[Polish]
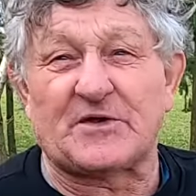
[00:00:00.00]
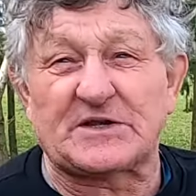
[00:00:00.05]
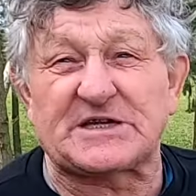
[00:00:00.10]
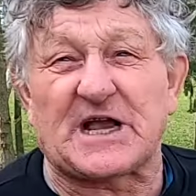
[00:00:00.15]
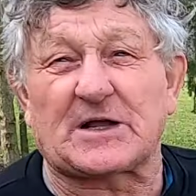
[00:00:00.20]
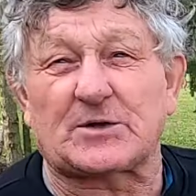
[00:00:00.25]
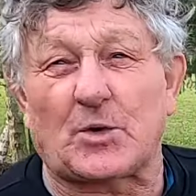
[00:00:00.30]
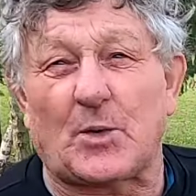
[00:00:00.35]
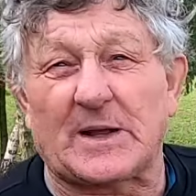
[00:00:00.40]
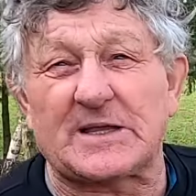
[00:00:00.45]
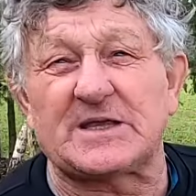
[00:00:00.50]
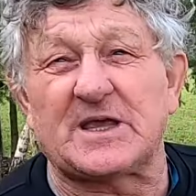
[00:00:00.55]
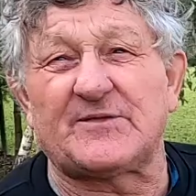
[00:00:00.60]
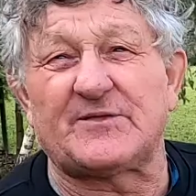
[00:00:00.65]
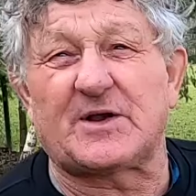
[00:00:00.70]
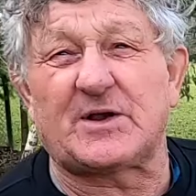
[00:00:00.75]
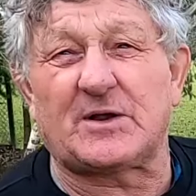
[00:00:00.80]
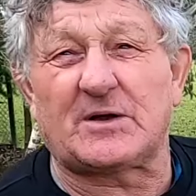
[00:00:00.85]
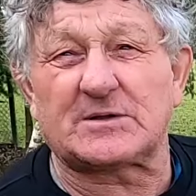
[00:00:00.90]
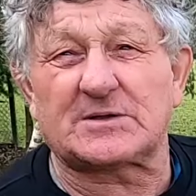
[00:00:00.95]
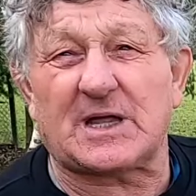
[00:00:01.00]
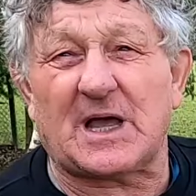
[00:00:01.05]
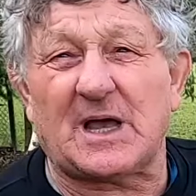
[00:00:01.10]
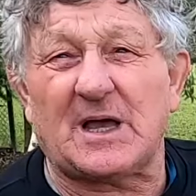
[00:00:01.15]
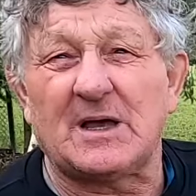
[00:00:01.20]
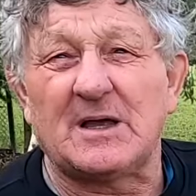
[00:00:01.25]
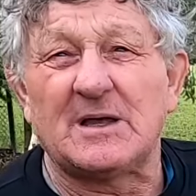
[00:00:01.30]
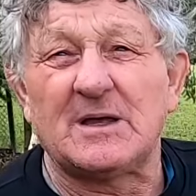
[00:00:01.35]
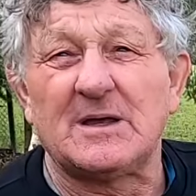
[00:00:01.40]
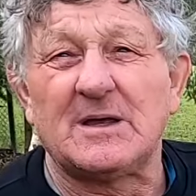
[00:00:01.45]
Wiesz jak to ładnie wygląda?
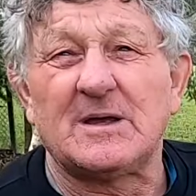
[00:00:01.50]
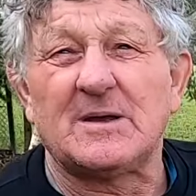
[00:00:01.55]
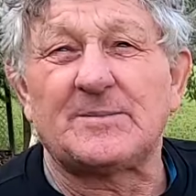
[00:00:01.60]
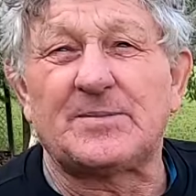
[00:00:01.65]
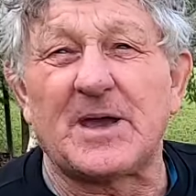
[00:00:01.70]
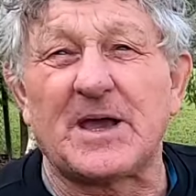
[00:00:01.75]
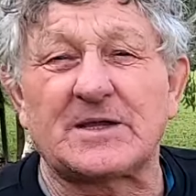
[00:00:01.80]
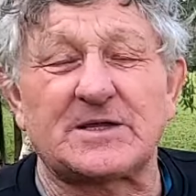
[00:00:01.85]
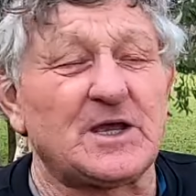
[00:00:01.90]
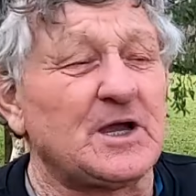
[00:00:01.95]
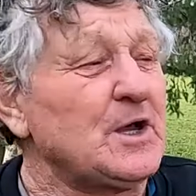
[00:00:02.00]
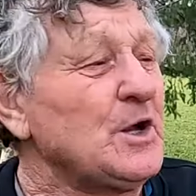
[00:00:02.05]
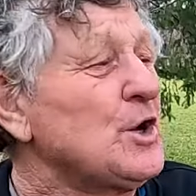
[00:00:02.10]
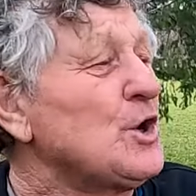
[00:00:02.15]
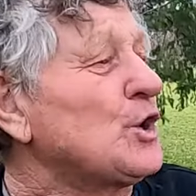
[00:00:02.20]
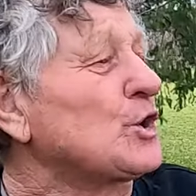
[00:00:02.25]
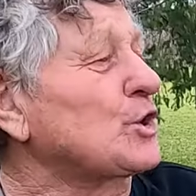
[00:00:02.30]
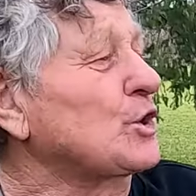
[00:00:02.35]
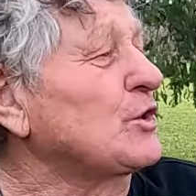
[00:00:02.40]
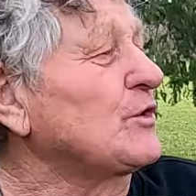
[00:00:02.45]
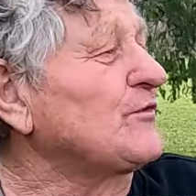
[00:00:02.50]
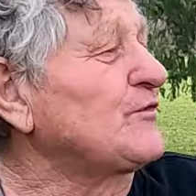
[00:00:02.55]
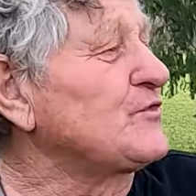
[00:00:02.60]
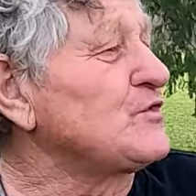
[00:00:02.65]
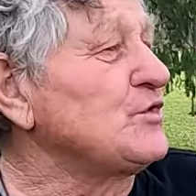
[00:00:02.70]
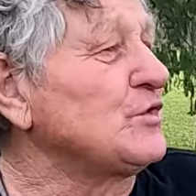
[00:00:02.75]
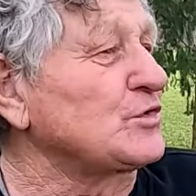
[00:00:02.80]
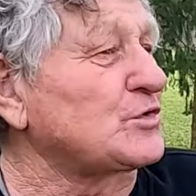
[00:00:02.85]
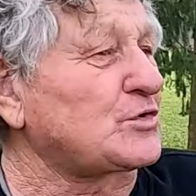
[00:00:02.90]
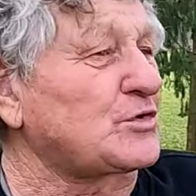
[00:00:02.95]
Wiem, wiem. Pięknie,
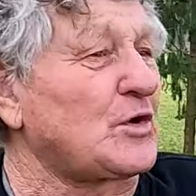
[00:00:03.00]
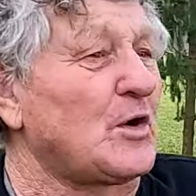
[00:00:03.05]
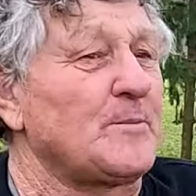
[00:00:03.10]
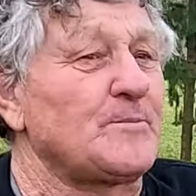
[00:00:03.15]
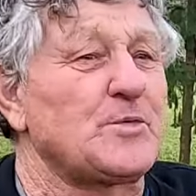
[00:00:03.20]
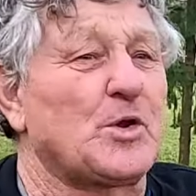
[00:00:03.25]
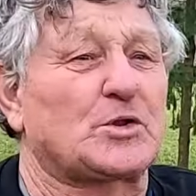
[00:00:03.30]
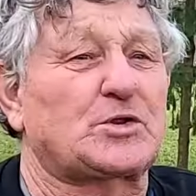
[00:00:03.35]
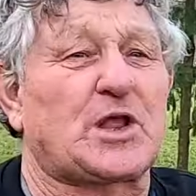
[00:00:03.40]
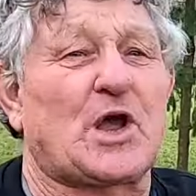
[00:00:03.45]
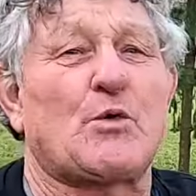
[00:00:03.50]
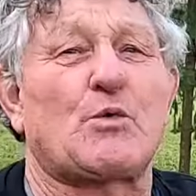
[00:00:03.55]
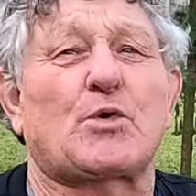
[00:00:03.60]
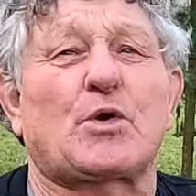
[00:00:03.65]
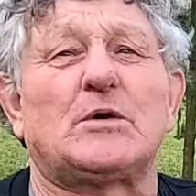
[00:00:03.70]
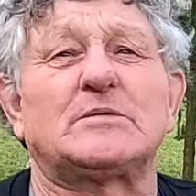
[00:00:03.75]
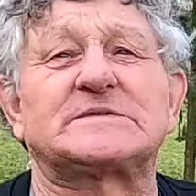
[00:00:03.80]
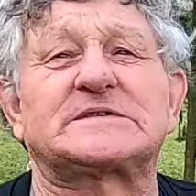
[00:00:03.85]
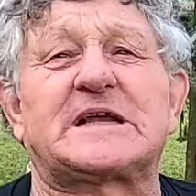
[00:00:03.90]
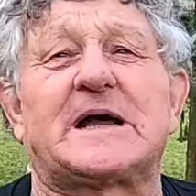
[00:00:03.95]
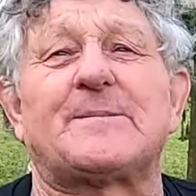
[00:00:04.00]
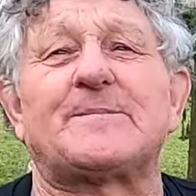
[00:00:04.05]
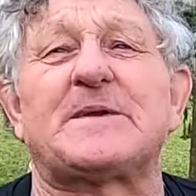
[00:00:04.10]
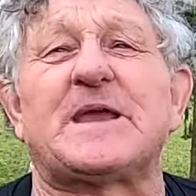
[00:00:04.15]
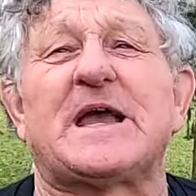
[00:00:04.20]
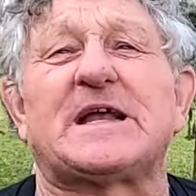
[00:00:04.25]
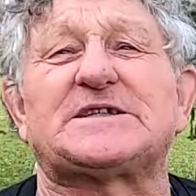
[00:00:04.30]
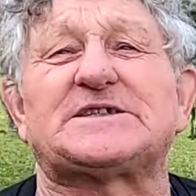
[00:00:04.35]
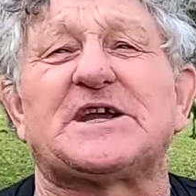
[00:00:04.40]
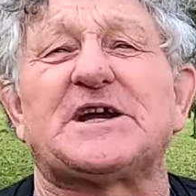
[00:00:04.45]
równiutką miotełką
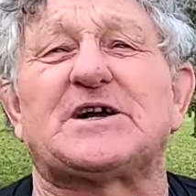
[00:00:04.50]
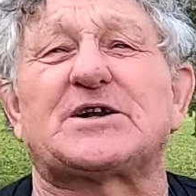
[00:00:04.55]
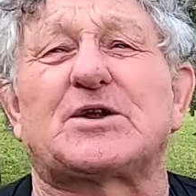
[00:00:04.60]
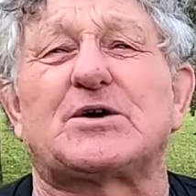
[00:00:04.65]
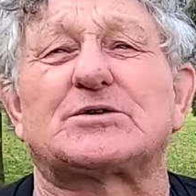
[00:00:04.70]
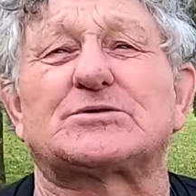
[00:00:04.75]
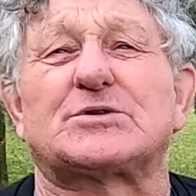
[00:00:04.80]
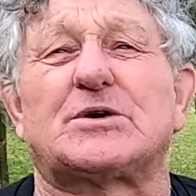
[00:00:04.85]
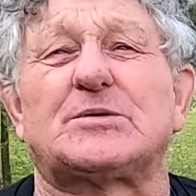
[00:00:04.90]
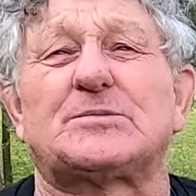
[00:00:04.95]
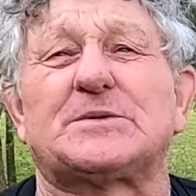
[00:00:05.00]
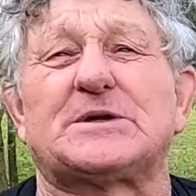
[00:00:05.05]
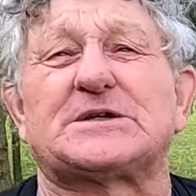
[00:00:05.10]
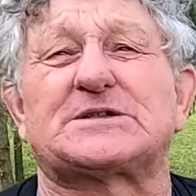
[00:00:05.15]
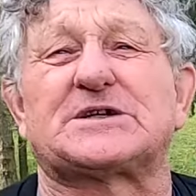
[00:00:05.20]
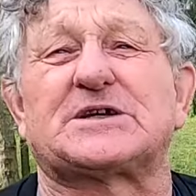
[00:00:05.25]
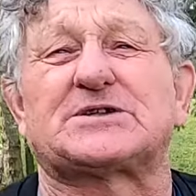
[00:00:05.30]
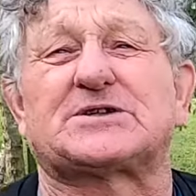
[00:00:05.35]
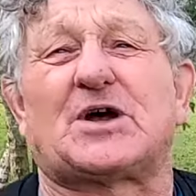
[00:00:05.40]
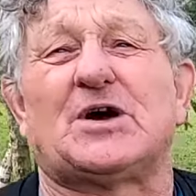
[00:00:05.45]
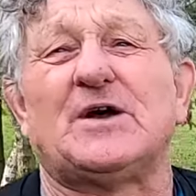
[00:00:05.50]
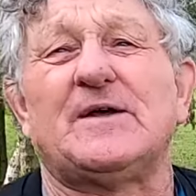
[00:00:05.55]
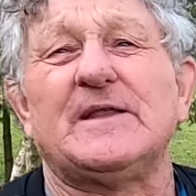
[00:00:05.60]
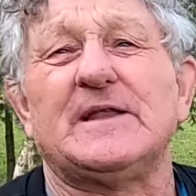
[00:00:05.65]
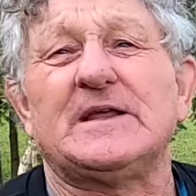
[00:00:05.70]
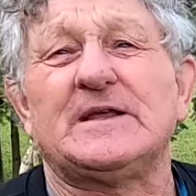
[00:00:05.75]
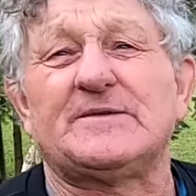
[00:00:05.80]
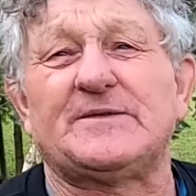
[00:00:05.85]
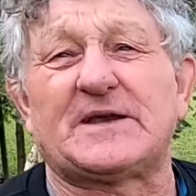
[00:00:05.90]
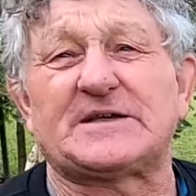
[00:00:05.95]
zamiecie, rozumiesz, że to,
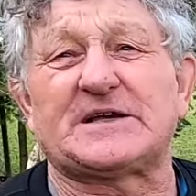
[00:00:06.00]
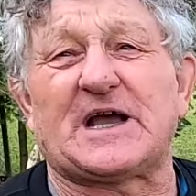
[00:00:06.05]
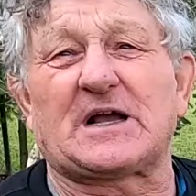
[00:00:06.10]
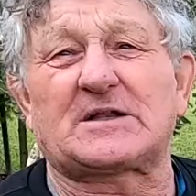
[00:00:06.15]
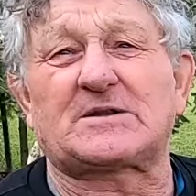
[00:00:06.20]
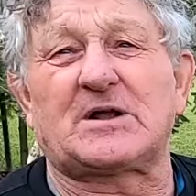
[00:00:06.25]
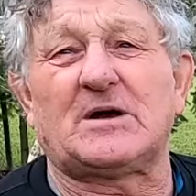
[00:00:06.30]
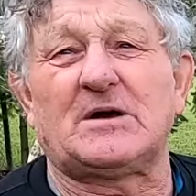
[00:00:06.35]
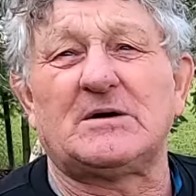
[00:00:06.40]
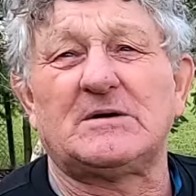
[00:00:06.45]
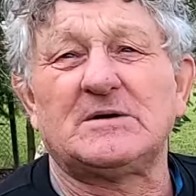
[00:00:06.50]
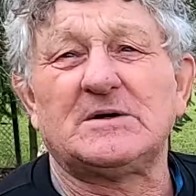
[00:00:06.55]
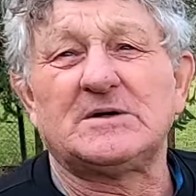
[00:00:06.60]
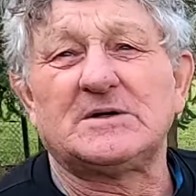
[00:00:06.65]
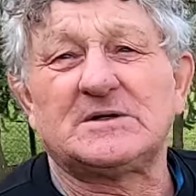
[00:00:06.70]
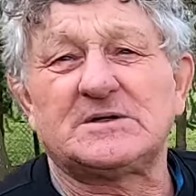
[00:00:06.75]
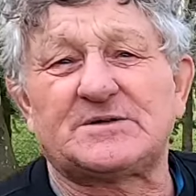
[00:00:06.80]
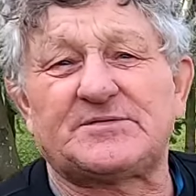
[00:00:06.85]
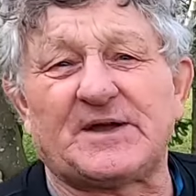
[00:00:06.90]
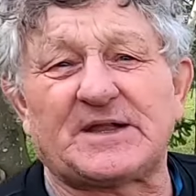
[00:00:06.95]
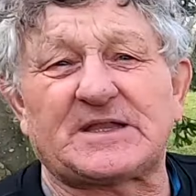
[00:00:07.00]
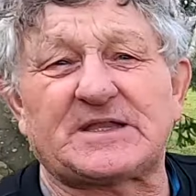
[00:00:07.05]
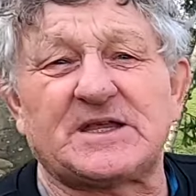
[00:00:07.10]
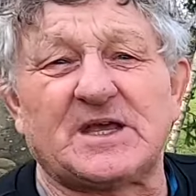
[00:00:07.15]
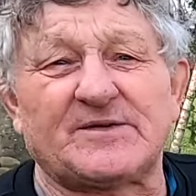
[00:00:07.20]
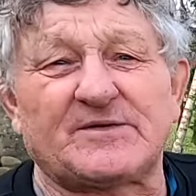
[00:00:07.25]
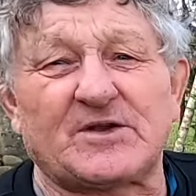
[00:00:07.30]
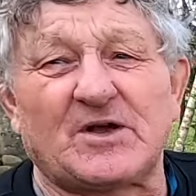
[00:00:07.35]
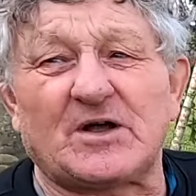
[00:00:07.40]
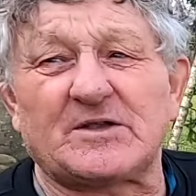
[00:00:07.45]
wiesz jak to
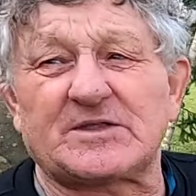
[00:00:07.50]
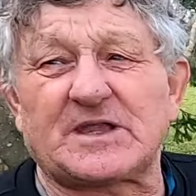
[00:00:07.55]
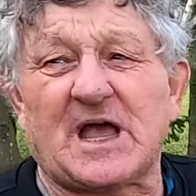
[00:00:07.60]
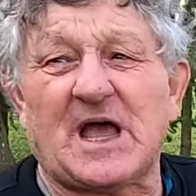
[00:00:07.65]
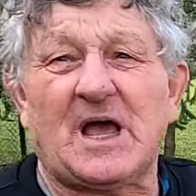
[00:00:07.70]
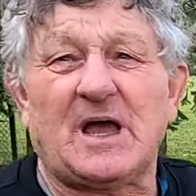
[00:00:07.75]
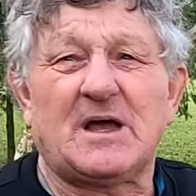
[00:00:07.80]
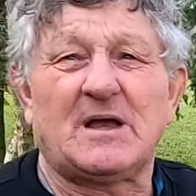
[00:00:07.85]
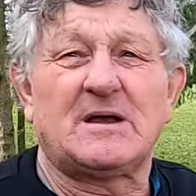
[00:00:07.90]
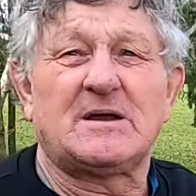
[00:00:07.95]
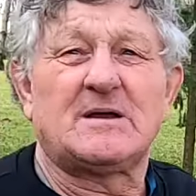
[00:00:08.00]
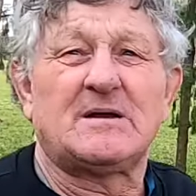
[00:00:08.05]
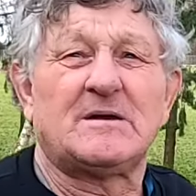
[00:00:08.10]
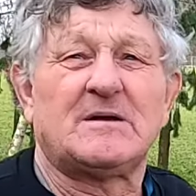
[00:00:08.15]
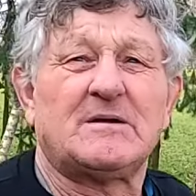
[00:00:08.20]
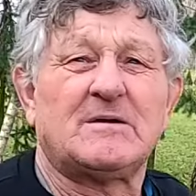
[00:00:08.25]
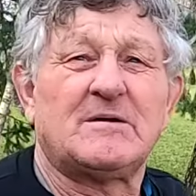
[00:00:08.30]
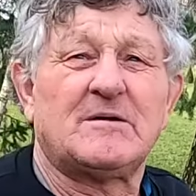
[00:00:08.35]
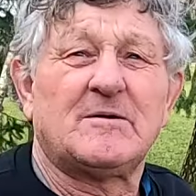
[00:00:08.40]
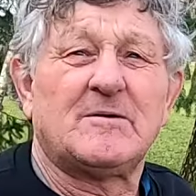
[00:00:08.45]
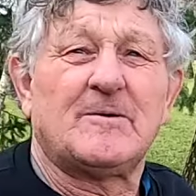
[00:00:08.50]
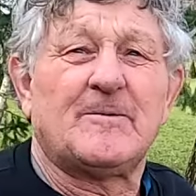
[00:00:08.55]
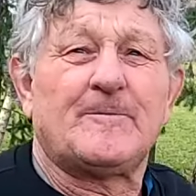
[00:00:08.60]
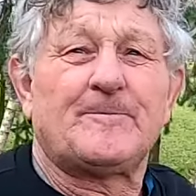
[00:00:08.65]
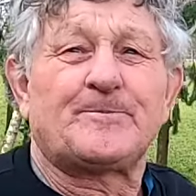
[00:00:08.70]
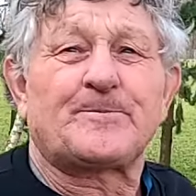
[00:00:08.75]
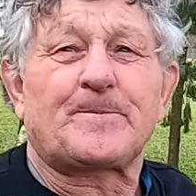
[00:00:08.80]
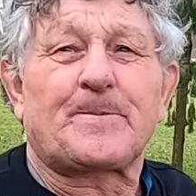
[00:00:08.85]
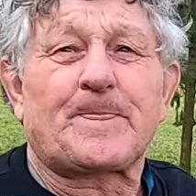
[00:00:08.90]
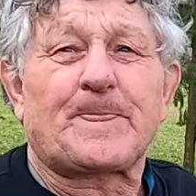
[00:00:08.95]
świetnie wygląda? Ale pod kamienie co
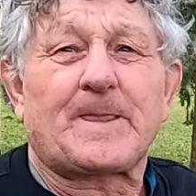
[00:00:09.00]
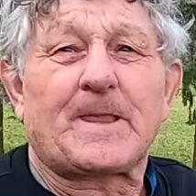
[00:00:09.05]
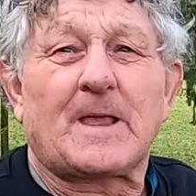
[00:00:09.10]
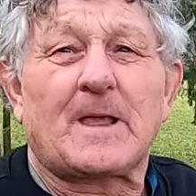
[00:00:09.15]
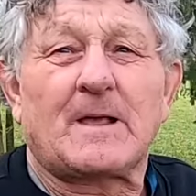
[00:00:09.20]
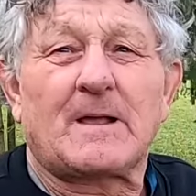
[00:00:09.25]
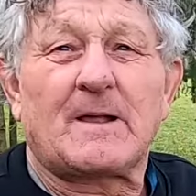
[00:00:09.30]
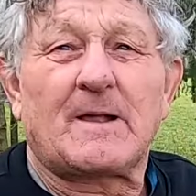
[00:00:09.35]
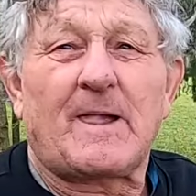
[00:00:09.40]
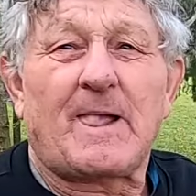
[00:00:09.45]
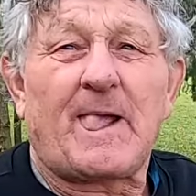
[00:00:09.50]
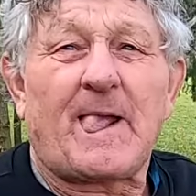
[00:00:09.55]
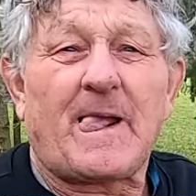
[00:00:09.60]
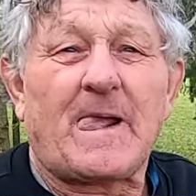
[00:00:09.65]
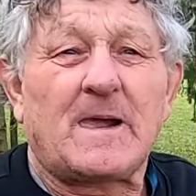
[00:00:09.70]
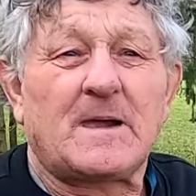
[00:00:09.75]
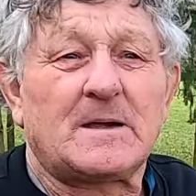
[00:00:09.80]
się daje, piasek?